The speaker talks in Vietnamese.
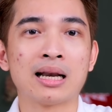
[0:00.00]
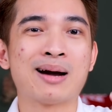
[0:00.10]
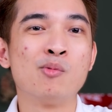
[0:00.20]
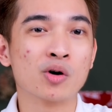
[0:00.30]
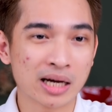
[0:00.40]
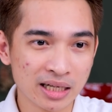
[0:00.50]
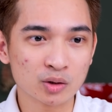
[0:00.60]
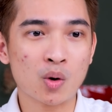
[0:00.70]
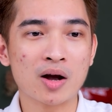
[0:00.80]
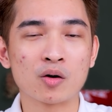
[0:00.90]
là một cái điện
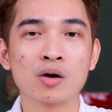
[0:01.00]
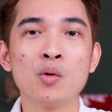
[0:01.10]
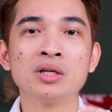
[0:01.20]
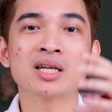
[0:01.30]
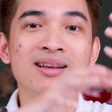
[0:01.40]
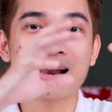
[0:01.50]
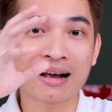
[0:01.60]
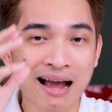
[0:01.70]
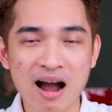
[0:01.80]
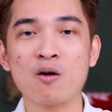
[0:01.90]
thoại có cấu hình rất là
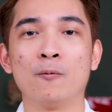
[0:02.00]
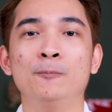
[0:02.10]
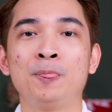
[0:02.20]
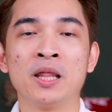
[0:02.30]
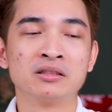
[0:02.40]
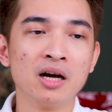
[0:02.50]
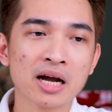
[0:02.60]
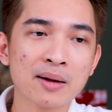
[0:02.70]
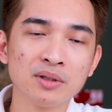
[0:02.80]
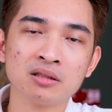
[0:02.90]
cao chơi
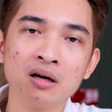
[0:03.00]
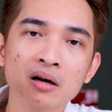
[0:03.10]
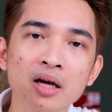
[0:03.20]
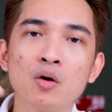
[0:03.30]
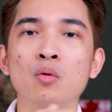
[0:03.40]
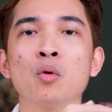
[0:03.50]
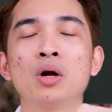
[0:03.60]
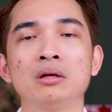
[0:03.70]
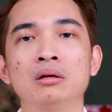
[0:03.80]
game thì sướng kinh khủng luôn